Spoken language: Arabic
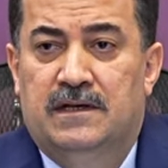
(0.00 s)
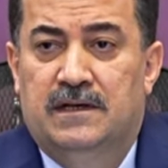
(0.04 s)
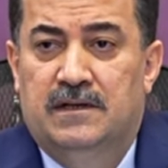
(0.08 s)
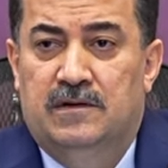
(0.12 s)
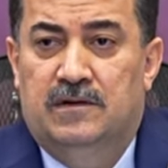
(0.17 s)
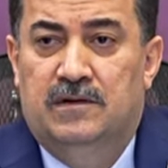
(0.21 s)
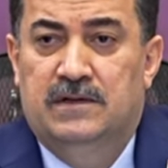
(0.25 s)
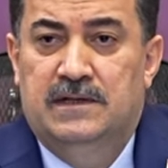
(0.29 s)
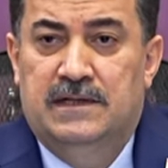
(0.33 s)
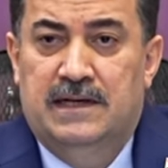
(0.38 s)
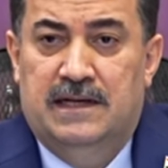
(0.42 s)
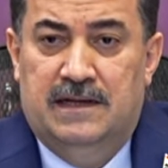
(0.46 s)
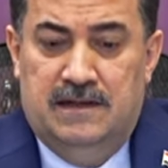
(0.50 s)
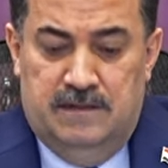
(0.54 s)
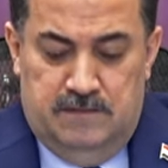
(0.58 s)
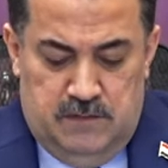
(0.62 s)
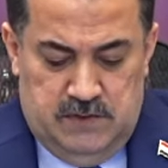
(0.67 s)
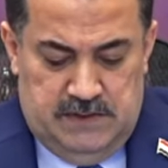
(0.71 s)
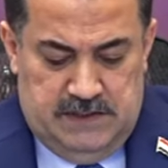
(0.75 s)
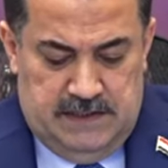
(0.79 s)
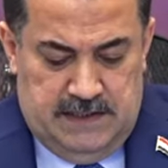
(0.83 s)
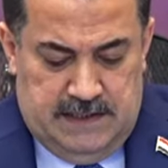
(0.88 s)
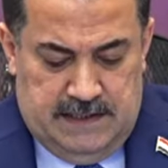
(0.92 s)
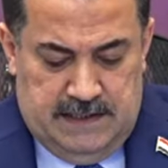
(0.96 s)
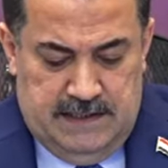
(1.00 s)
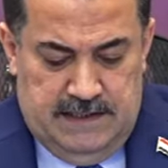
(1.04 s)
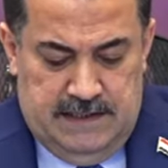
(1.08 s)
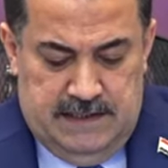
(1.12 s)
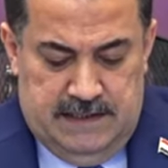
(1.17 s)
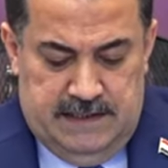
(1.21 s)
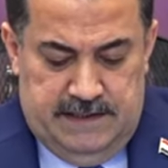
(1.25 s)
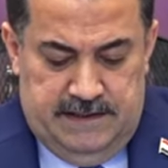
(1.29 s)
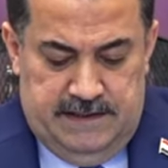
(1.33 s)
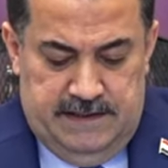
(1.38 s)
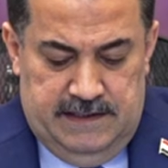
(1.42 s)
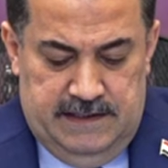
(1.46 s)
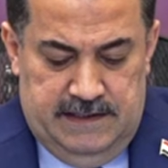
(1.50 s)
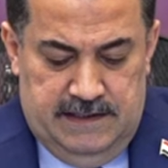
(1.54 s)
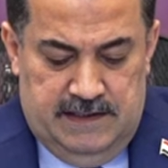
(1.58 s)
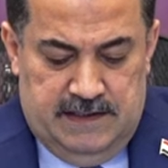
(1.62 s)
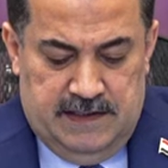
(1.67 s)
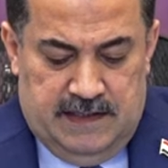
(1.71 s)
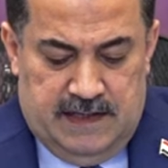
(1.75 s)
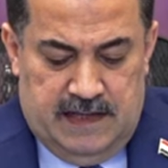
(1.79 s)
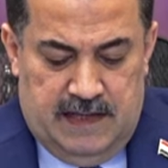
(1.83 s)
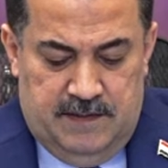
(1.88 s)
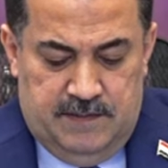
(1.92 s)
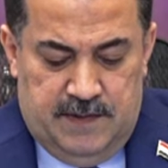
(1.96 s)
العليا المستقلة
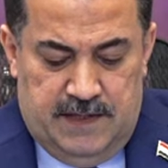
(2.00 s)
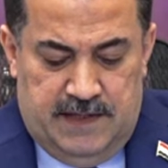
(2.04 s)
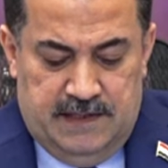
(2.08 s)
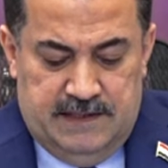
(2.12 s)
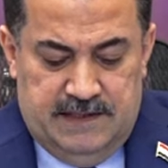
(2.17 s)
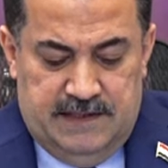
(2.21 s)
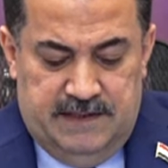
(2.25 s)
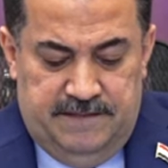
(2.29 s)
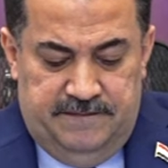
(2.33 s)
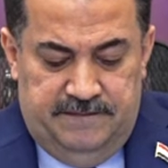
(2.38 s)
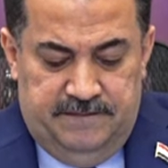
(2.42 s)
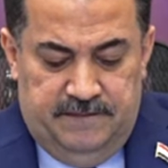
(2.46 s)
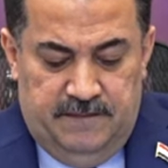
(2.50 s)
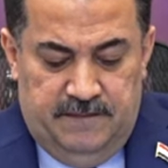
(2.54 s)
للانتخابات